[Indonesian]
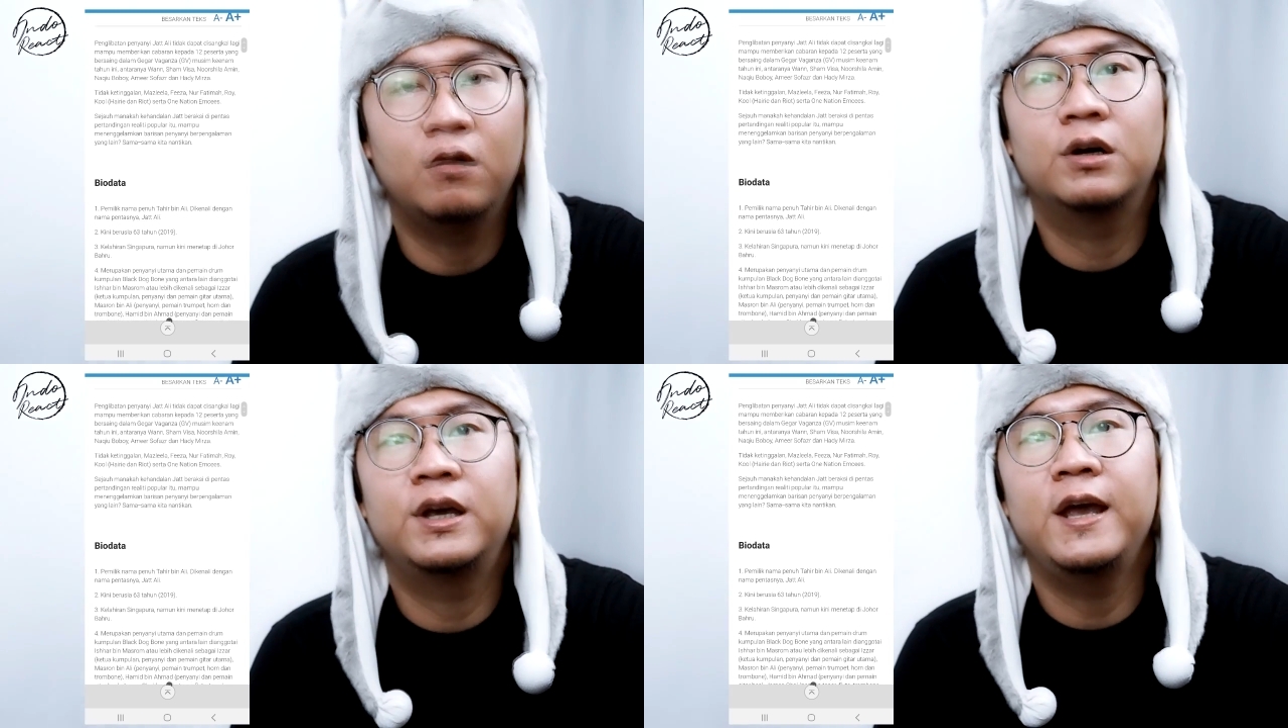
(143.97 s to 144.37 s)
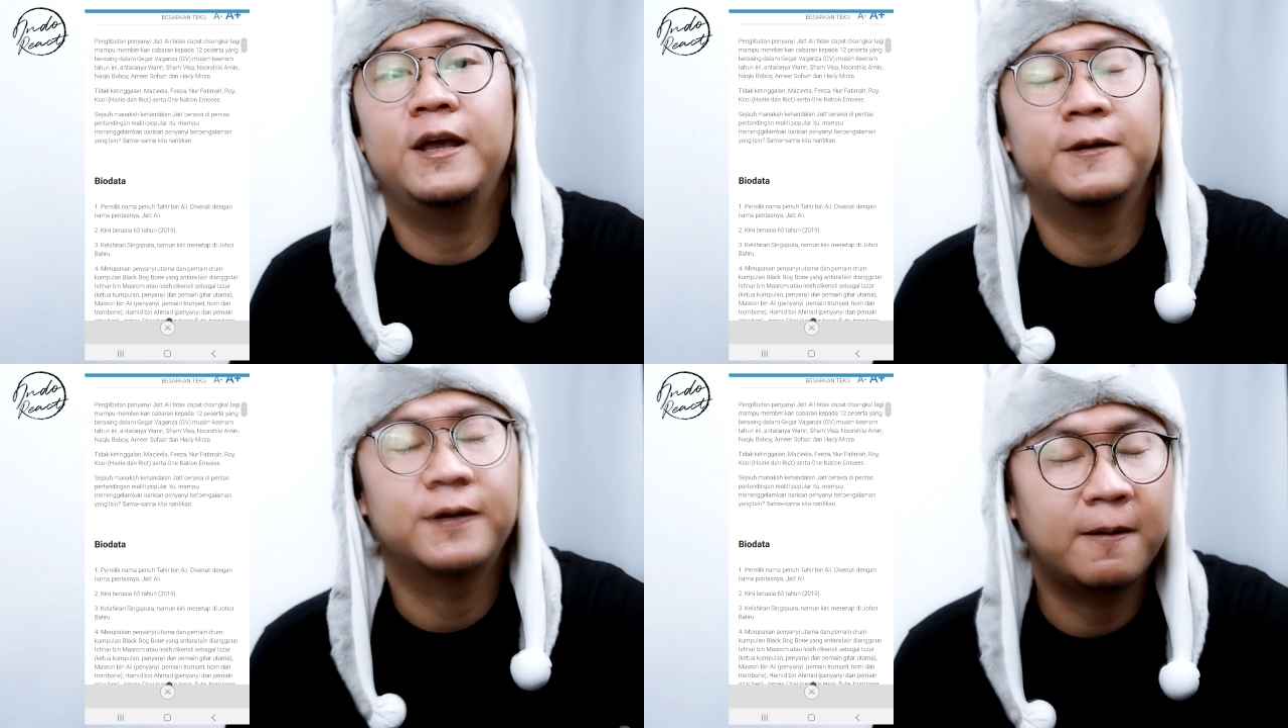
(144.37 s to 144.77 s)

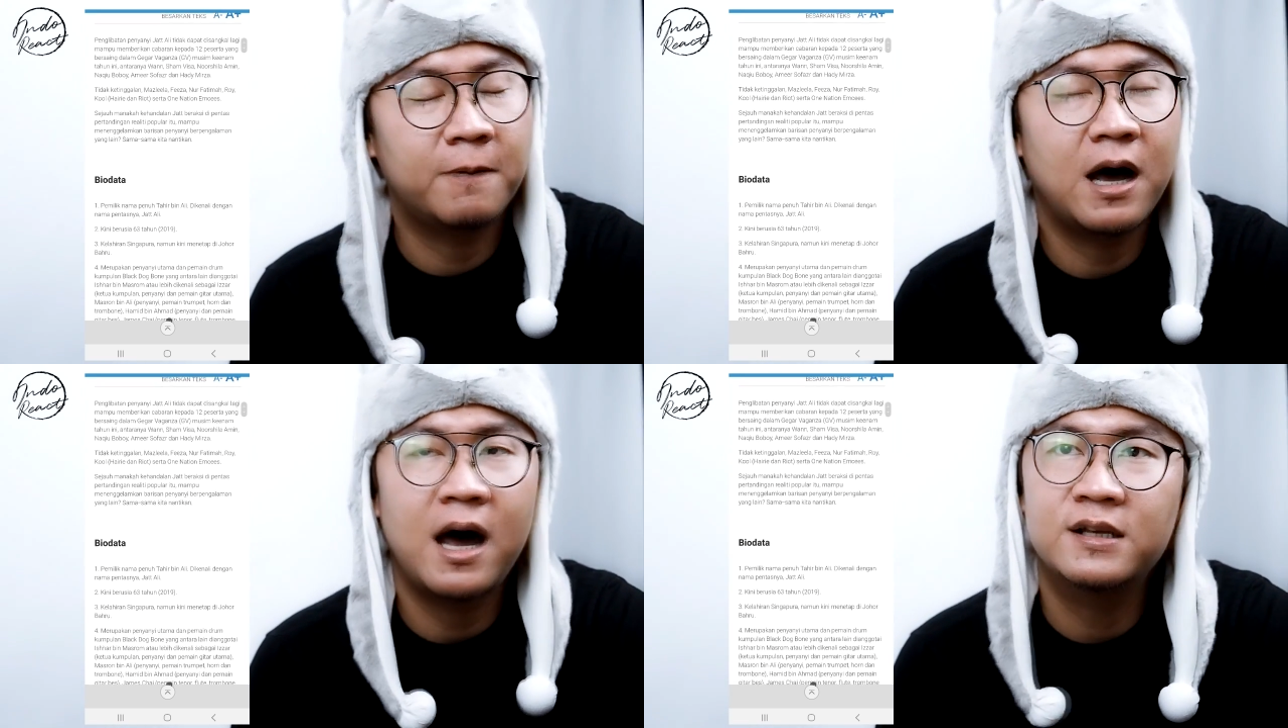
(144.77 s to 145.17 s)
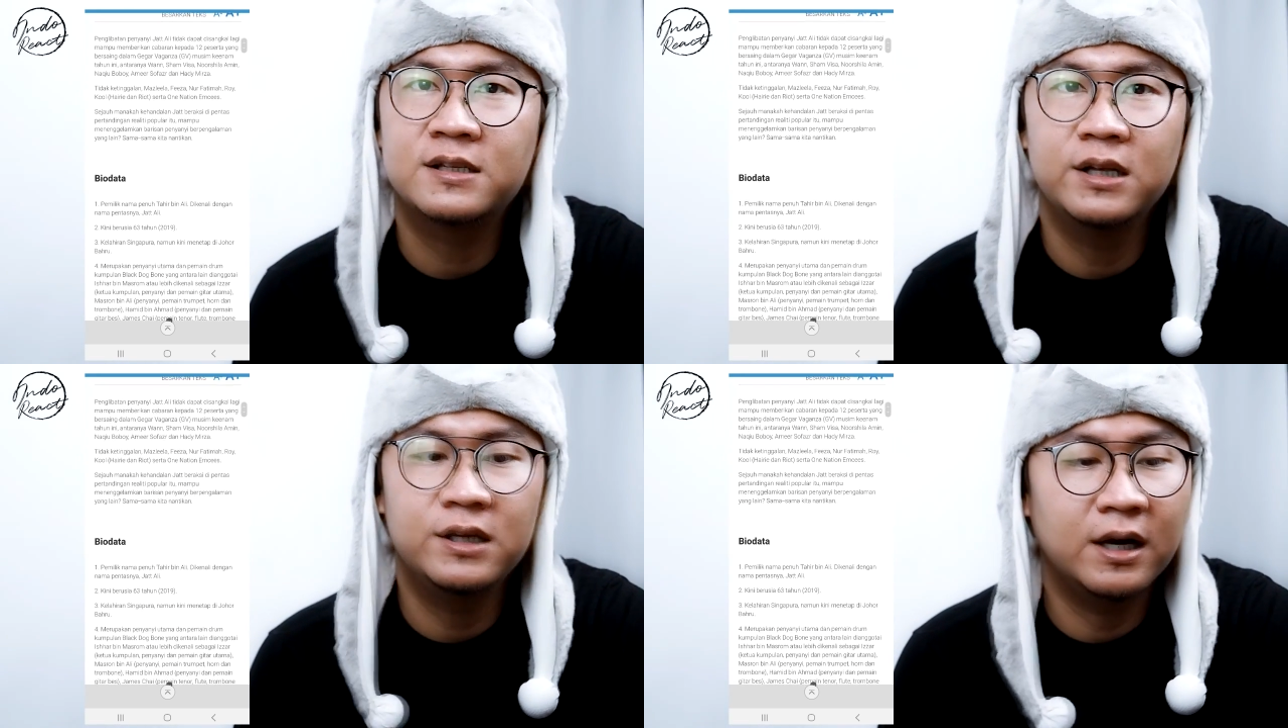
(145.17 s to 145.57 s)
Oke, nama
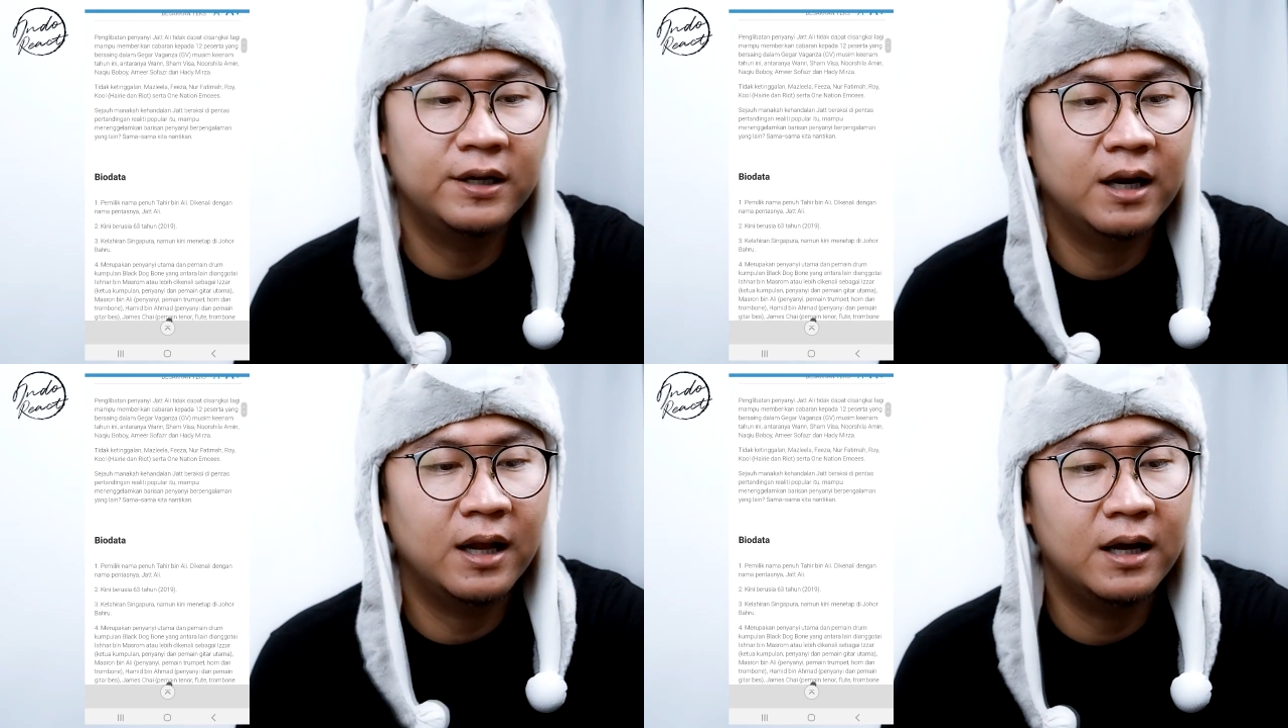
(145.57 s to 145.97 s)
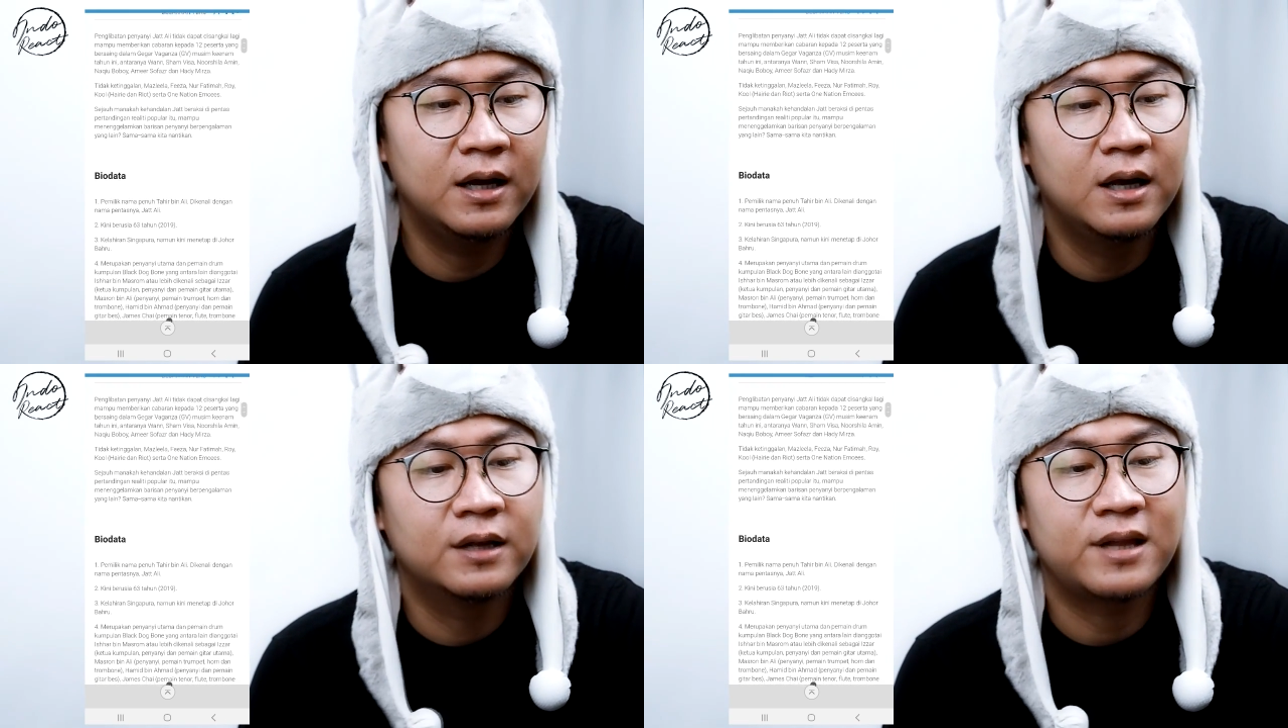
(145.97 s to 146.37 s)
aslinya adalah
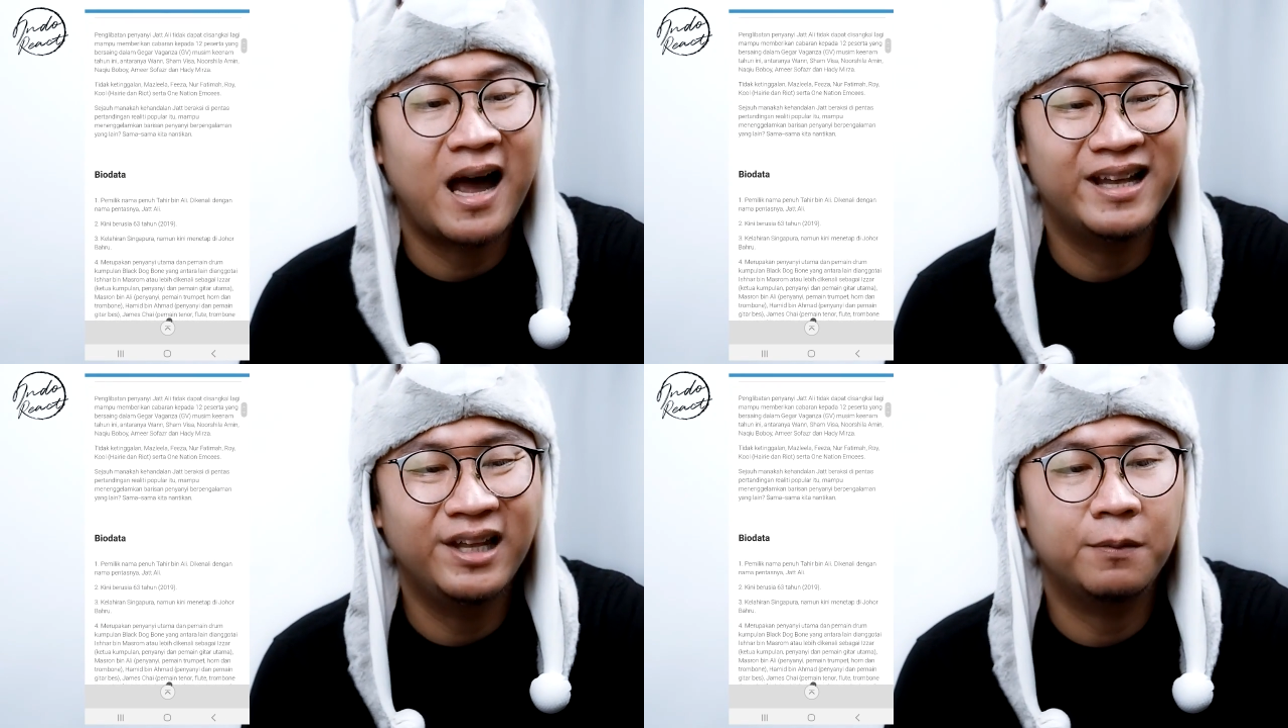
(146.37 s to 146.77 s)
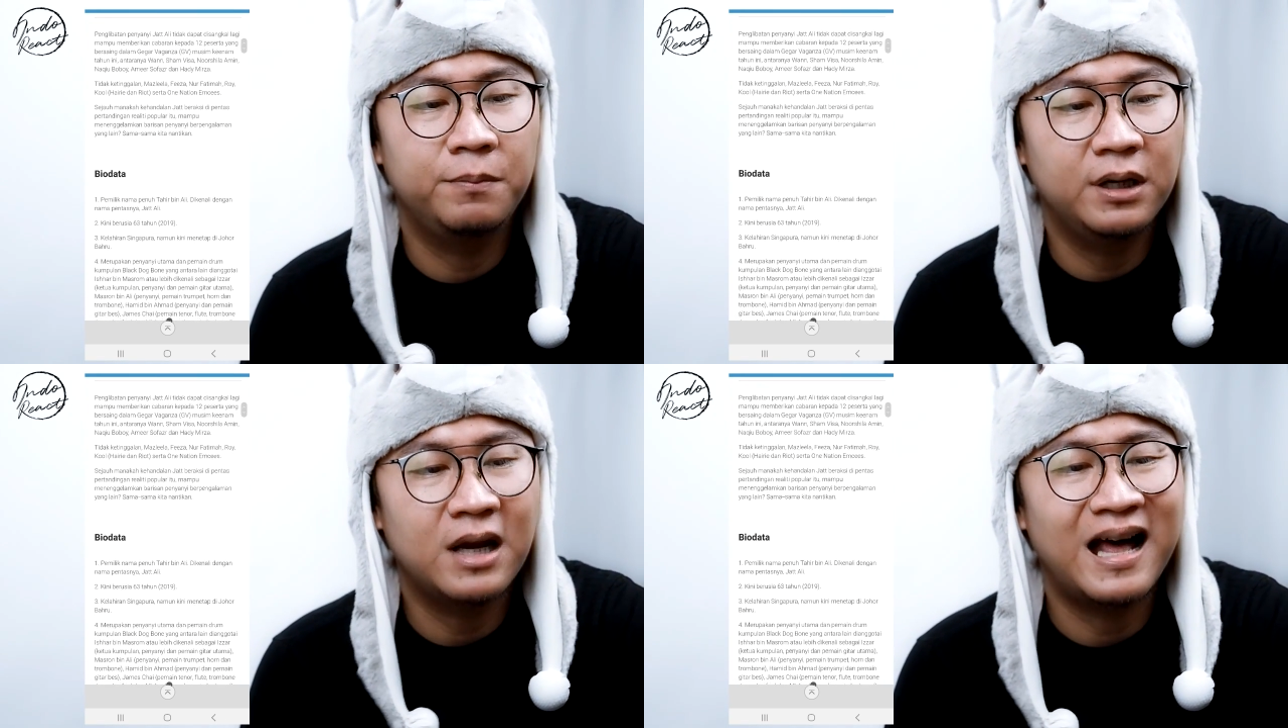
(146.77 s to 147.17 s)
Tahir
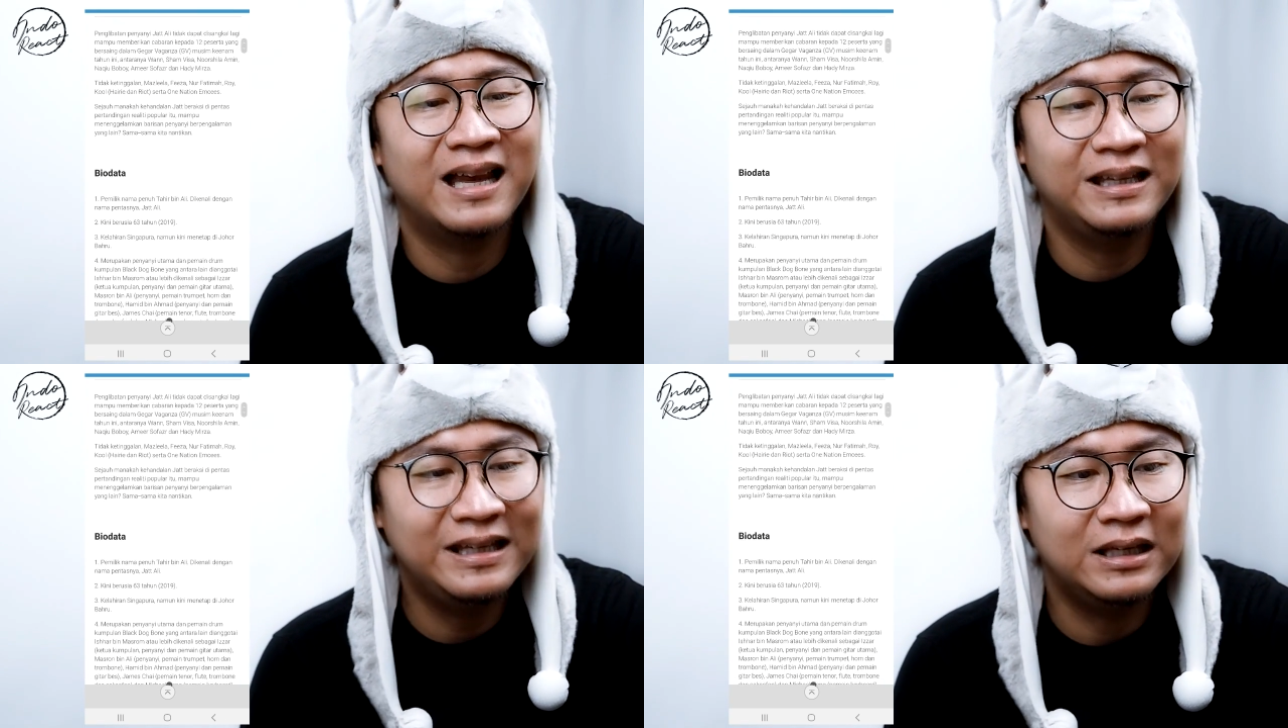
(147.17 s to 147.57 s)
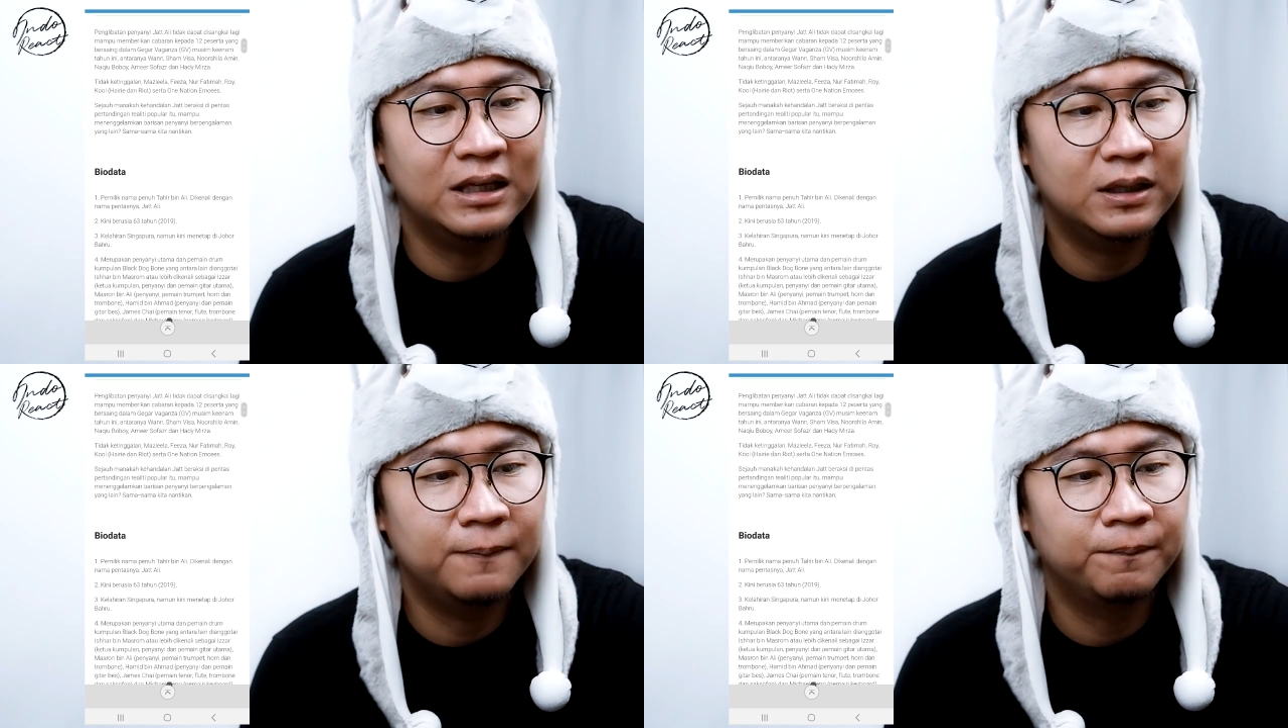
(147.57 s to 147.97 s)
bin Ali ya.